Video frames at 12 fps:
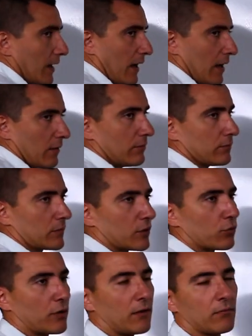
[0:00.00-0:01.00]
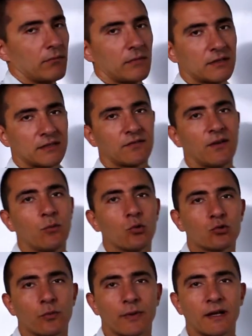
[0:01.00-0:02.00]
che è un chetone abbastanza
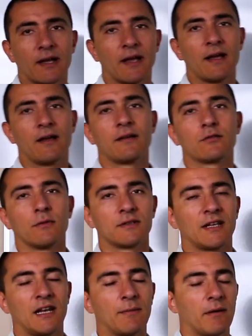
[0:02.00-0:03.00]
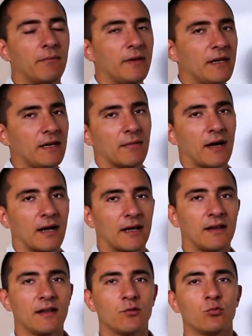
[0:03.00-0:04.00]
famoso perché insomma, sia nei bambini ma
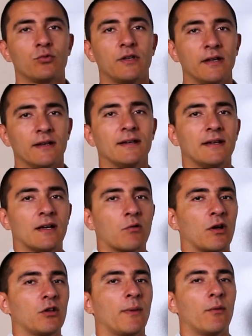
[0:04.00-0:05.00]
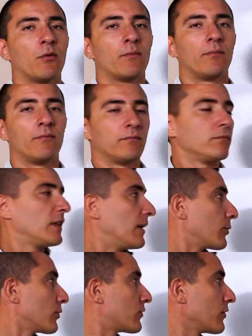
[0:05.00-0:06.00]
anche negli adulti, quando abbiamo mm,
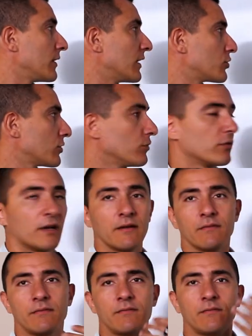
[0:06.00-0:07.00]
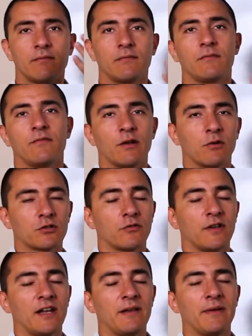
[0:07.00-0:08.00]
delle produzioni di acetone questo
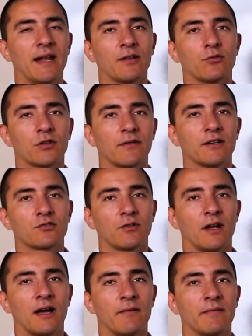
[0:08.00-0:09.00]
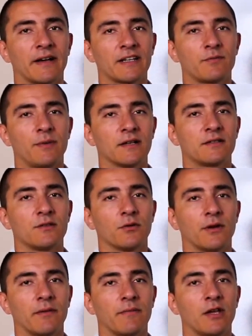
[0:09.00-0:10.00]
viene eliminato attraverso la
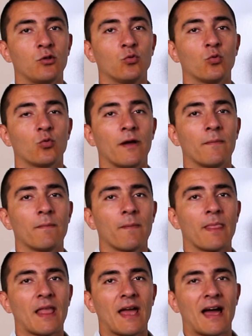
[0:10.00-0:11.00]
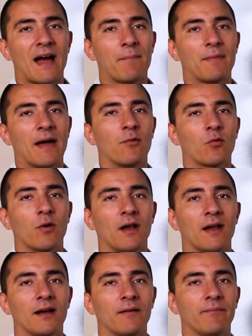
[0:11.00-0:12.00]
respirazione e dunque abbiamo
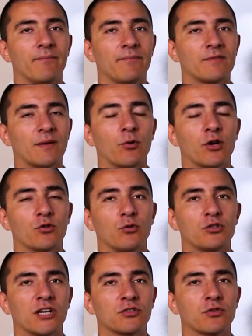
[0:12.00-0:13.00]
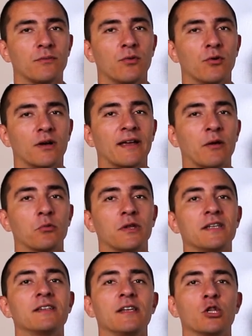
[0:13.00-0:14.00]
quel sapore dolciastro in bocca che è uno
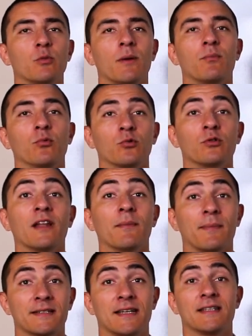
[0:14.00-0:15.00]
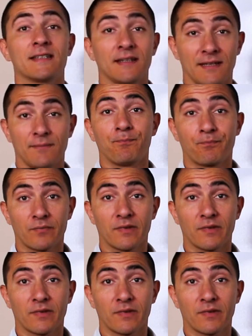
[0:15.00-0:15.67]
dei sintomi appunto della presenza di